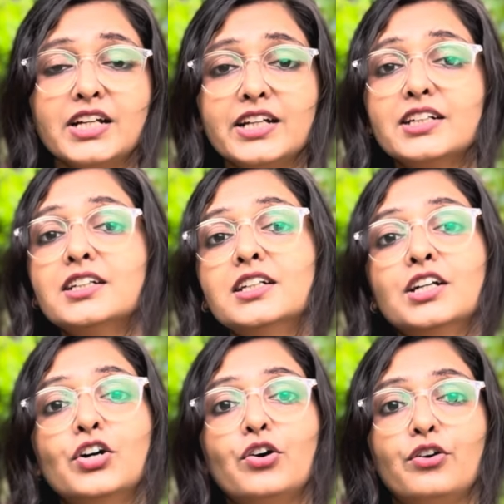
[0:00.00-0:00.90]
है ना
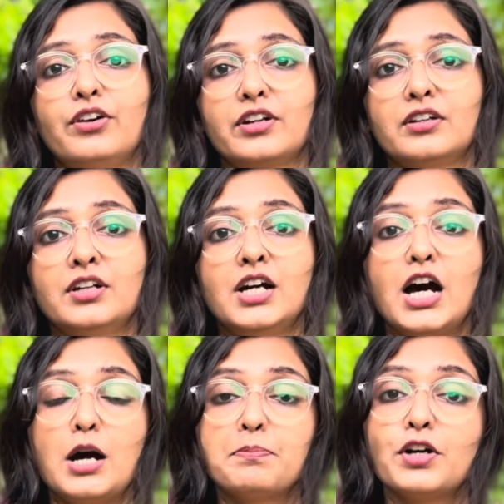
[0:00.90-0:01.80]
और
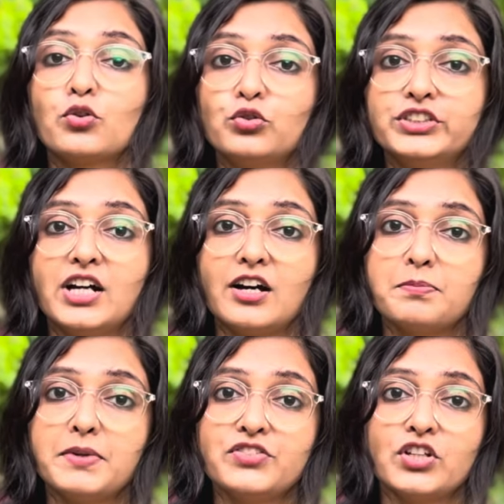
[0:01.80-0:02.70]
आपका
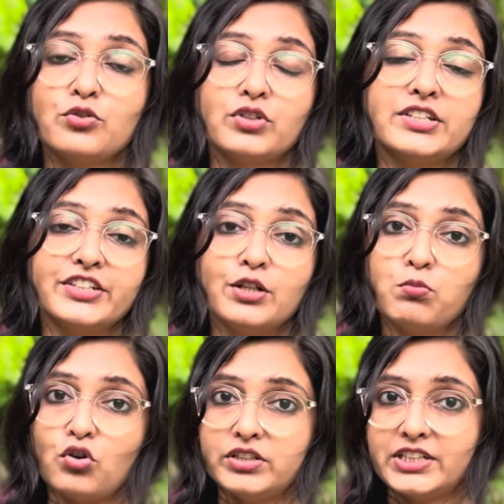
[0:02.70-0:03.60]
रोजगार पंजीयन होना चाहिए
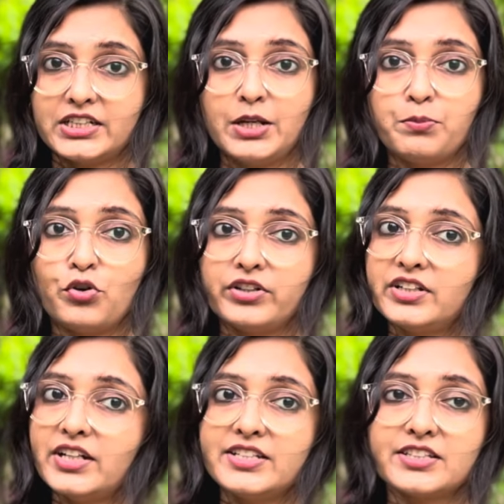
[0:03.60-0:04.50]
बहुत ज़्यादा
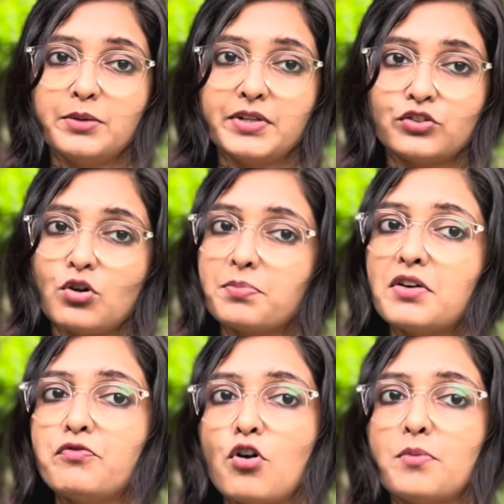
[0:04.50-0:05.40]
इम्पोर्टेंट है इसके बिना तो
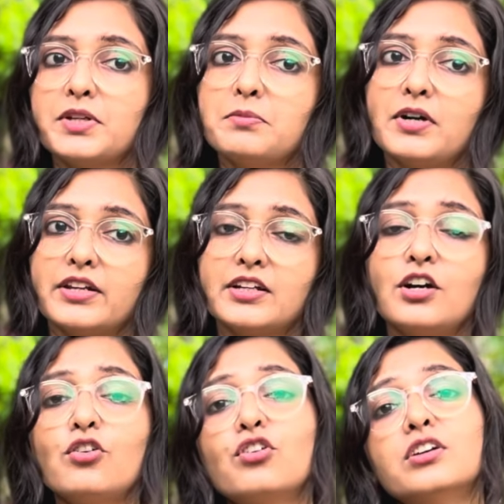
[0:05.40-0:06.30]
आपका फॉर्म नहीं भरेगा
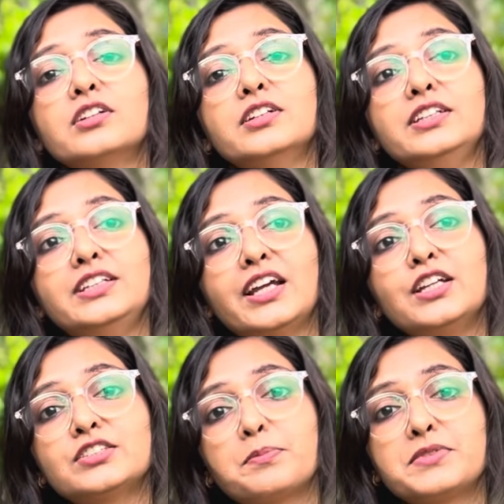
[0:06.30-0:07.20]
और
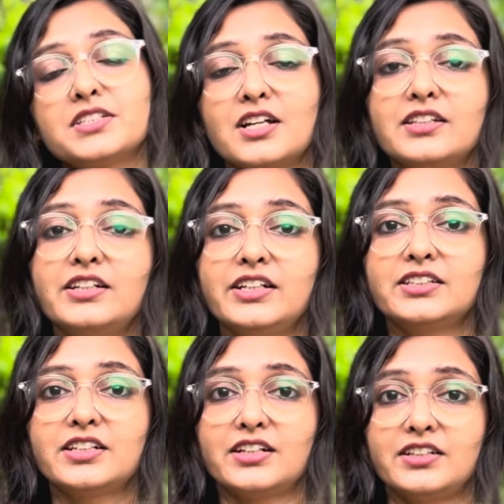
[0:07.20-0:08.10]
यही सबसे ज़्यादा
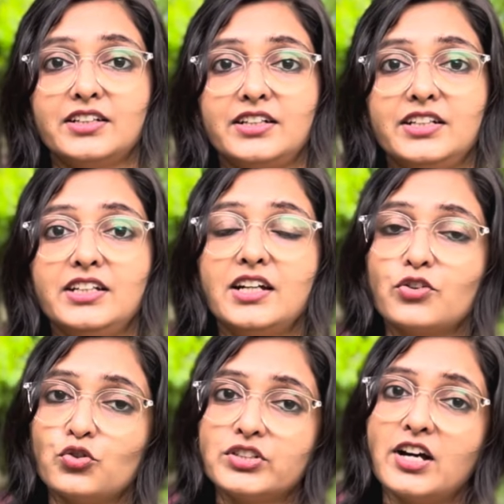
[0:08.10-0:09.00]
लेट कराता है ठीक है
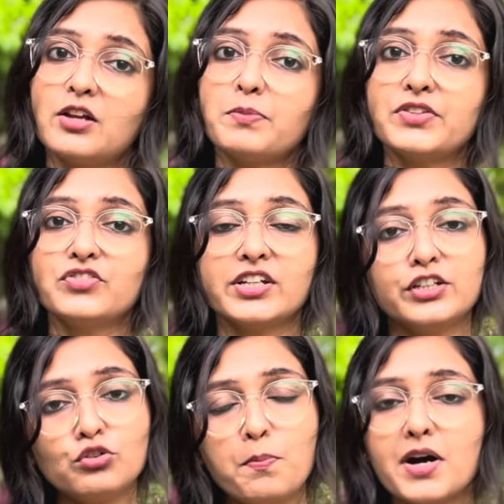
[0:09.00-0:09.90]
रोजगार पंजीयन
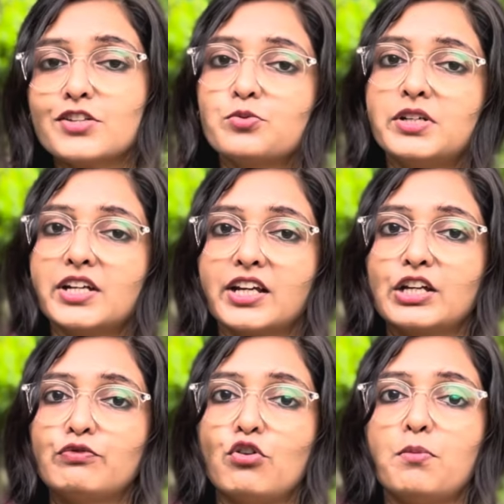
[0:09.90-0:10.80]
है तो पाँच मिनट
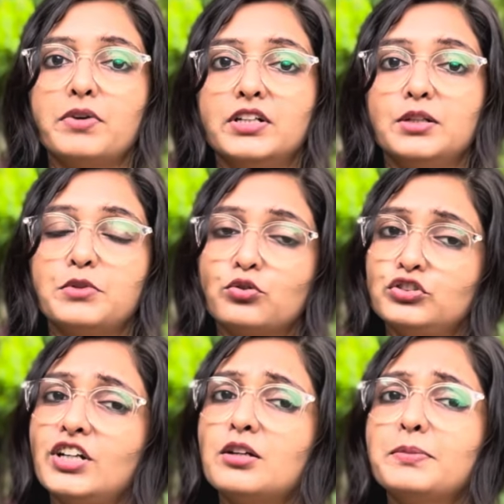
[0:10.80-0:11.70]
लगेंगे फॉर्म भरने में
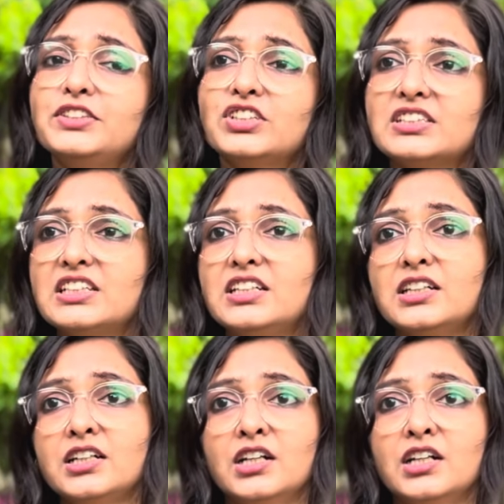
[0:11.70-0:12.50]
रोजगार पंजीयन नहीं है